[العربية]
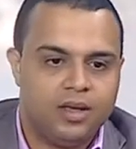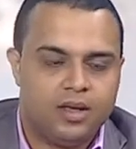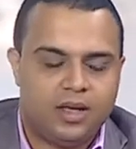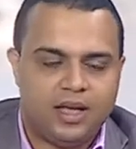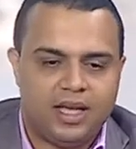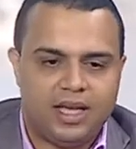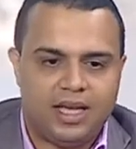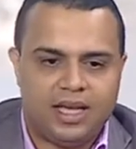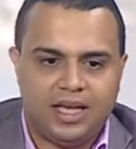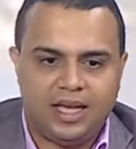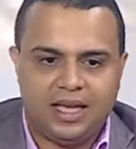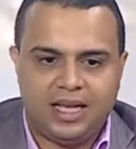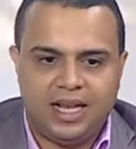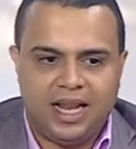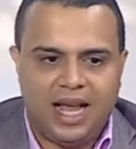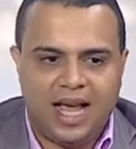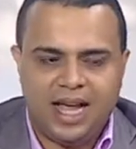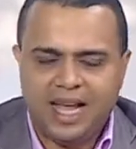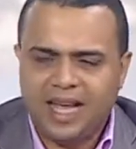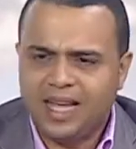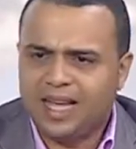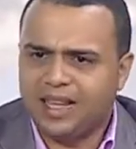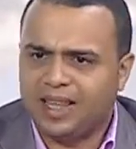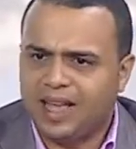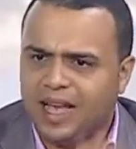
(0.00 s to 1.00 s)
إيه، الحاجه
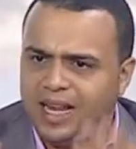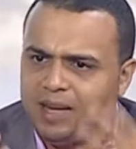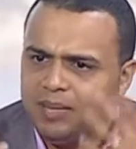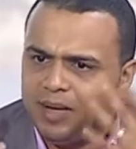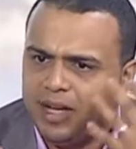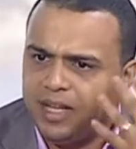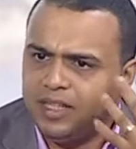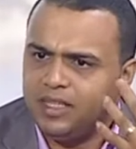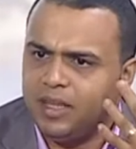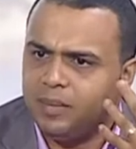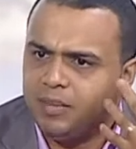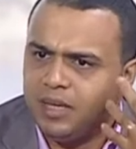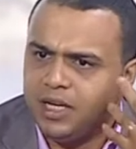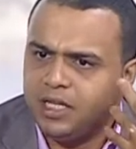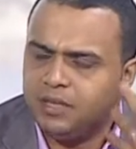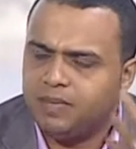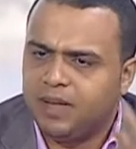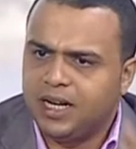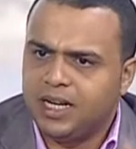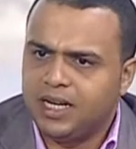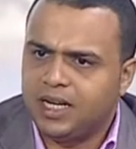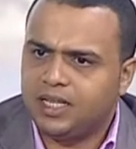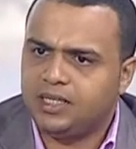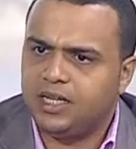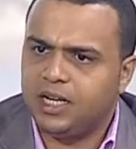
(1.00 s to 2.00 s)
كانت غريبه جدا بالنسبه
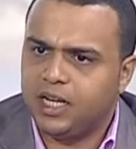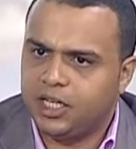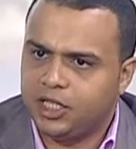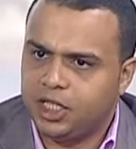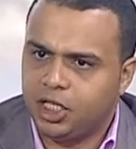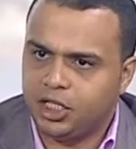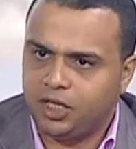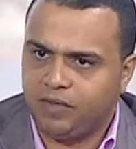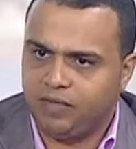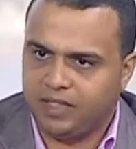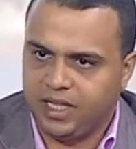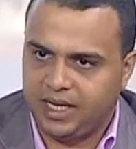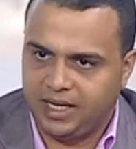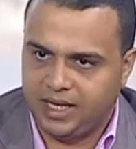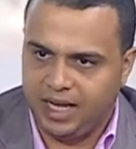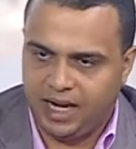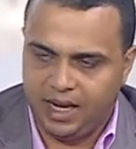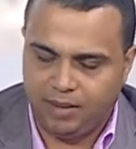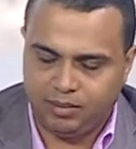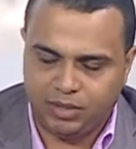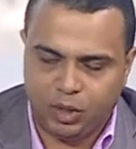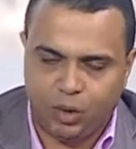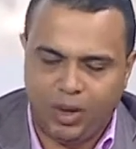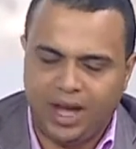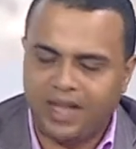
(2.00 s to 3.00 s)
للناس اللي اكتشفت
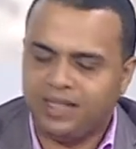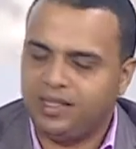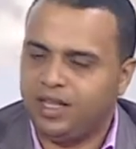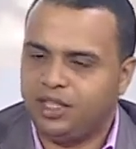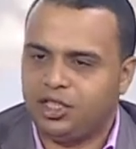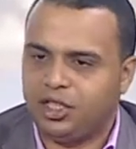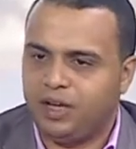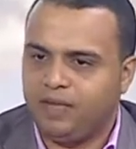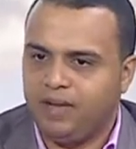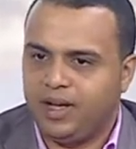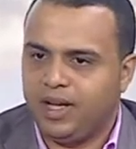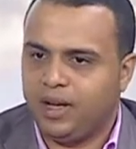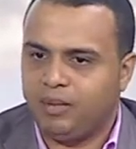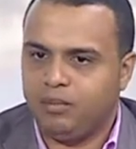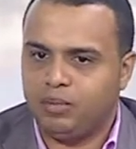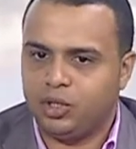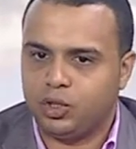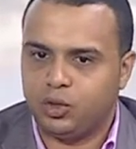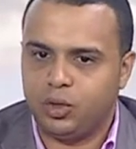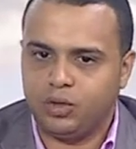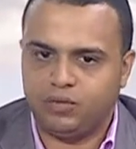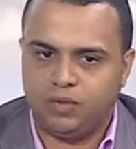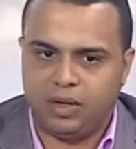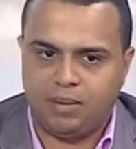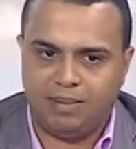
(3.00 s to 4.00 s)
الكلام ده وحتى اكتشفها كان
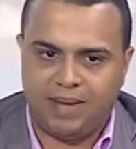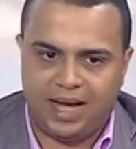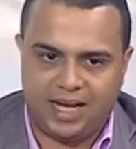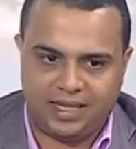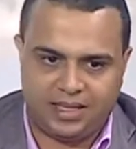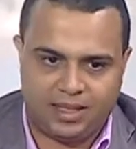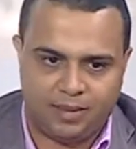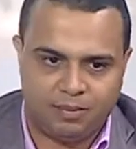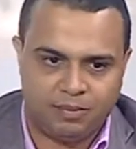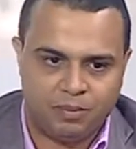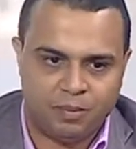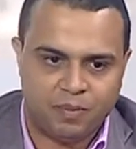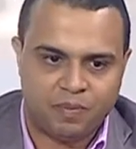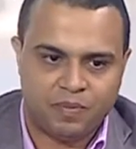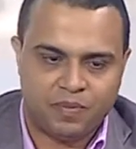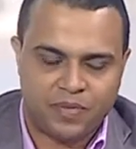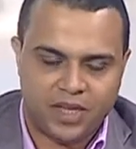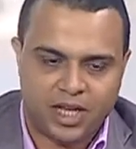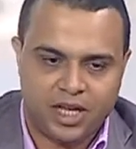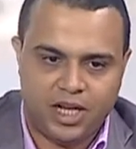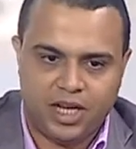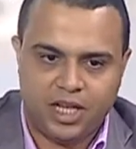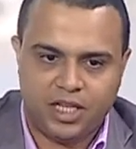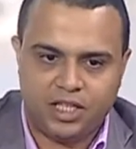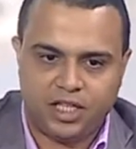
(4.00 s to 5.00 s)
بالصدفه البحته
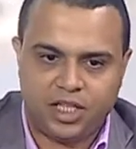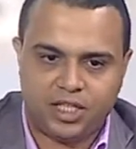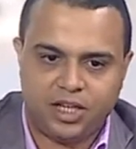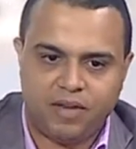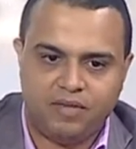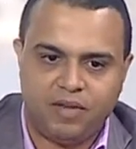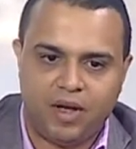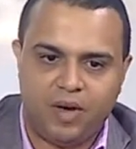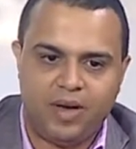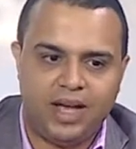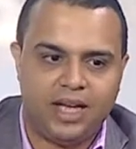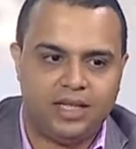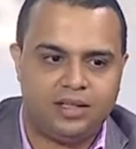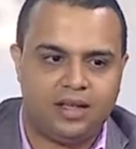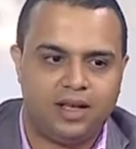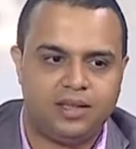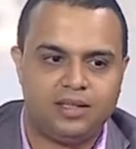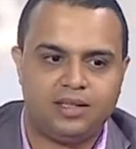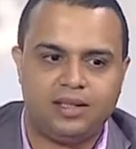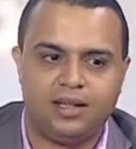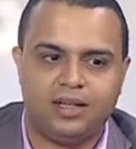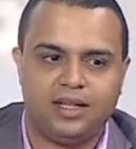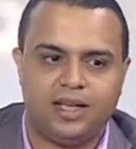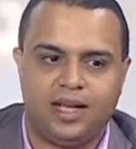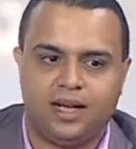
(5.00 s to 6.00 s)
اللي اكتشفها واحد
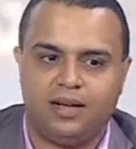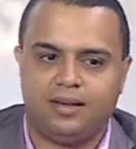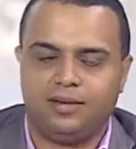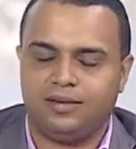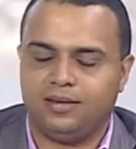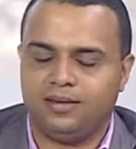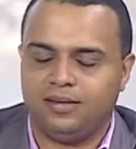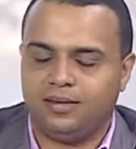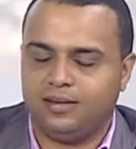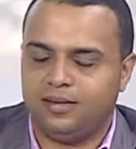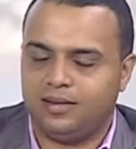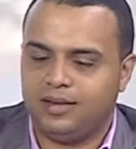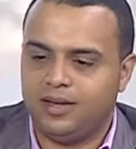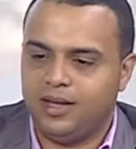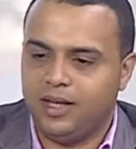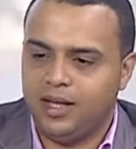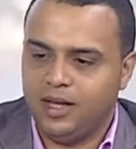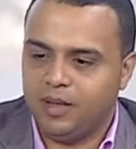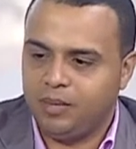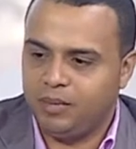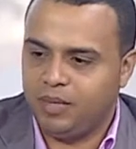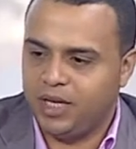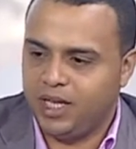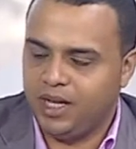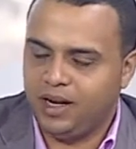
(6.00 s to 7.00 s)
اصلا كان
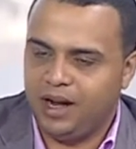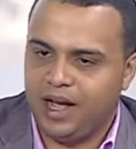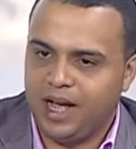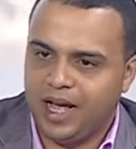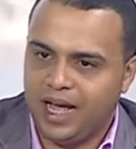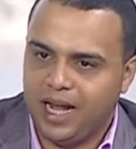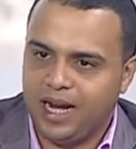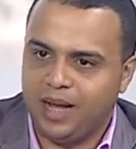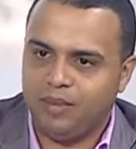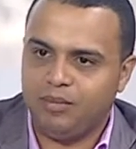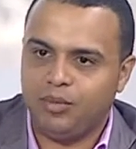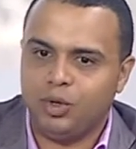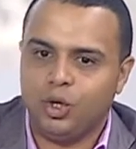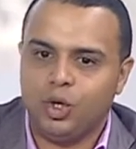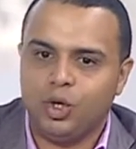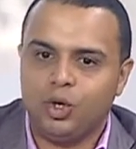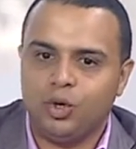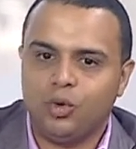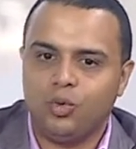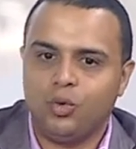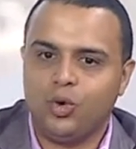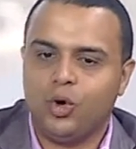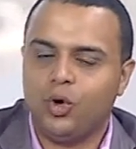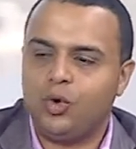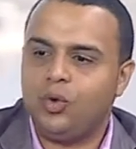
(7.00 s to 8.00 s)
بيرعى غنم
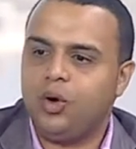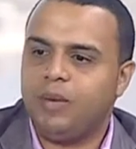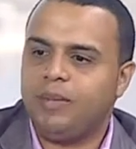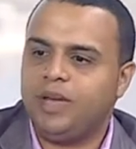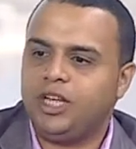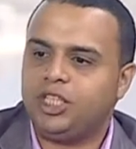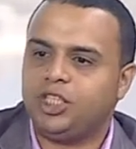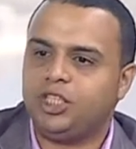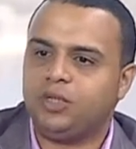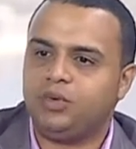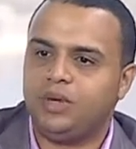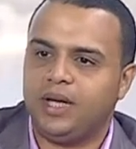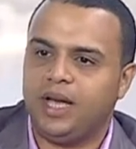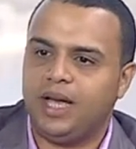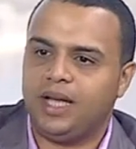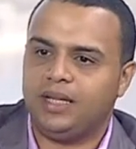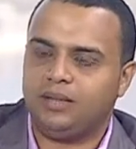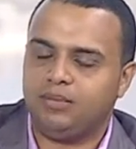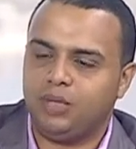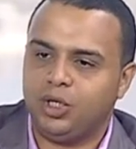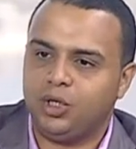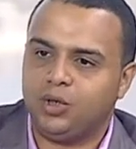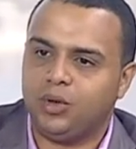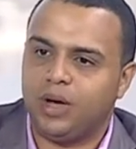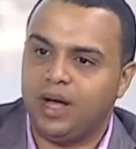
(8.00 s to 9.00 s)
وهو ماشي وقعت
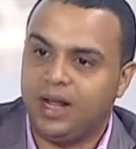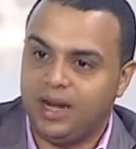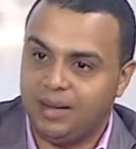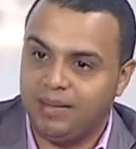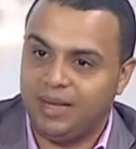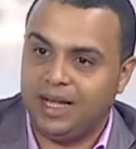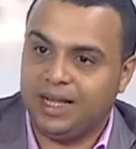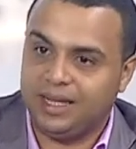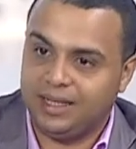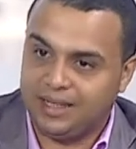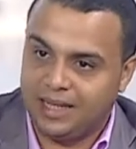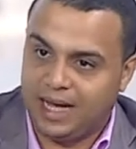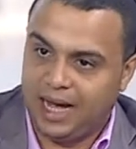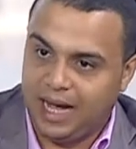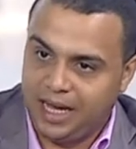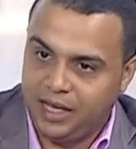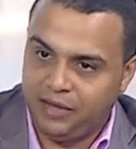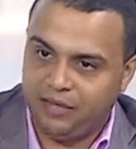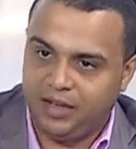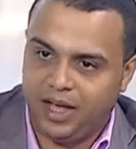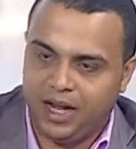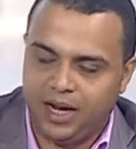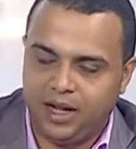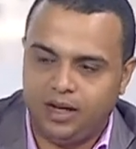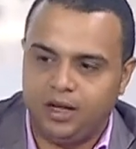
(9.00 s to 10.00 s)
منه غنمه ده حقيقي
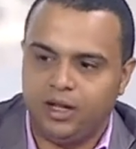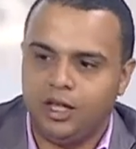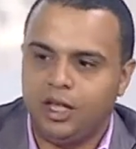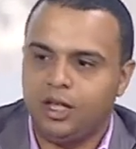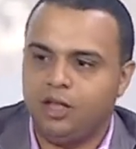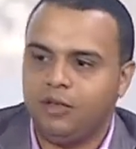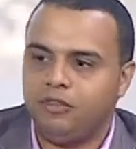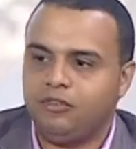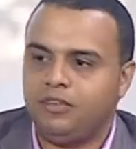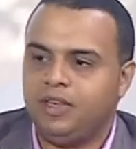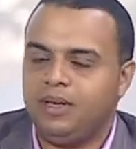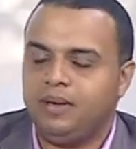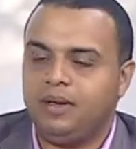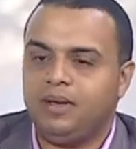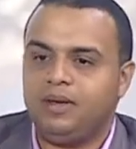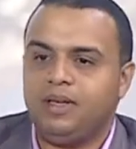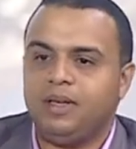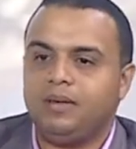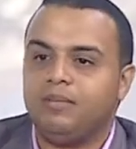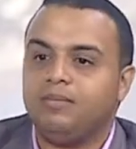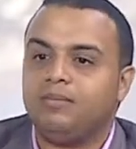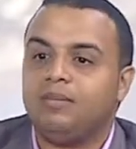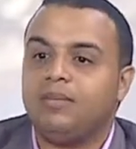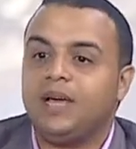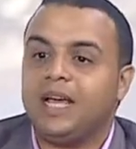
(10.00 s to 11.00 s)
فعلا في
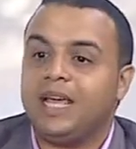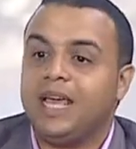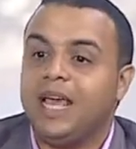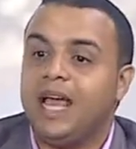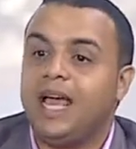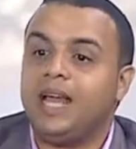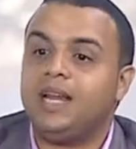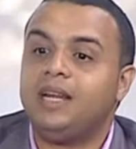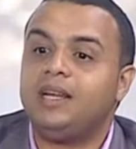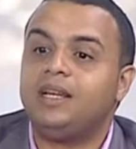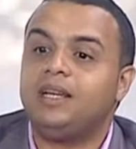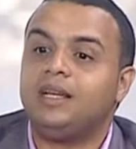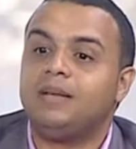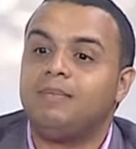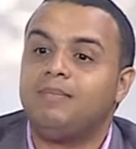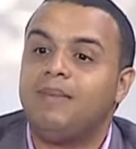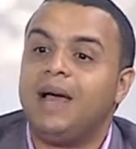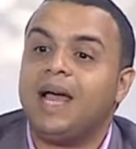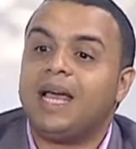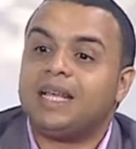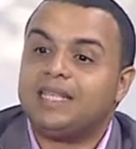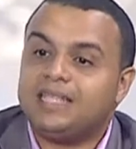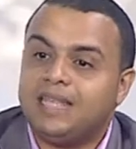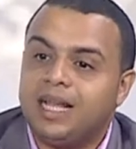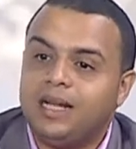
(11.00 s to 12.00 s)
مكان
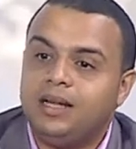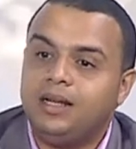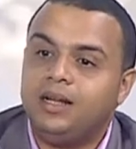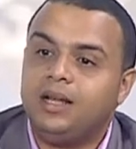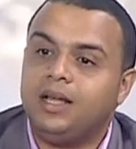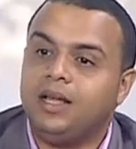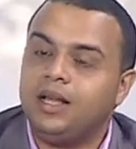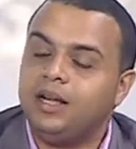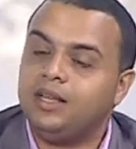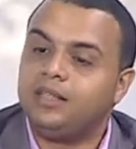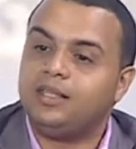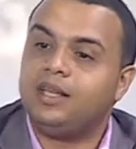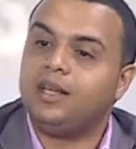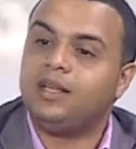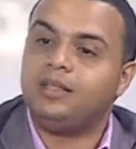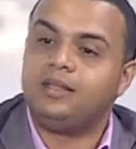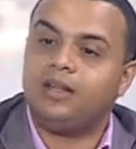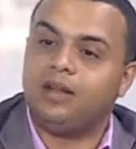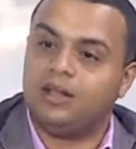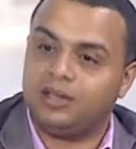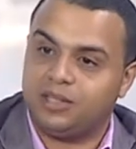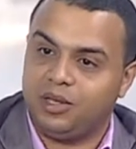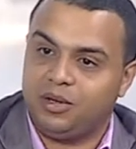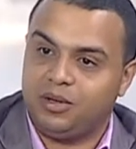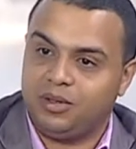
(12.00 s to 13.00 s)
مخزن لسرقه
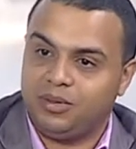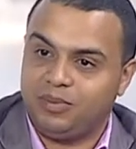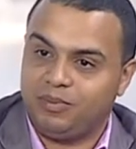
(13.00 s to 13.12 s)
الاثار